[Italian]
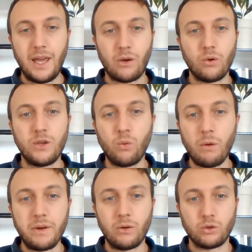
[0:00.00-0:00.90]
ecco, gli
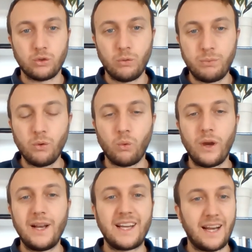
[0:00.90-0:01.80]
uomini non sono più
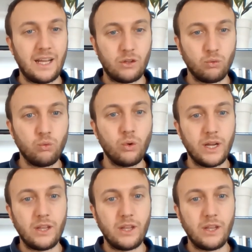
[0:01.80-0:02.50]
quelle creature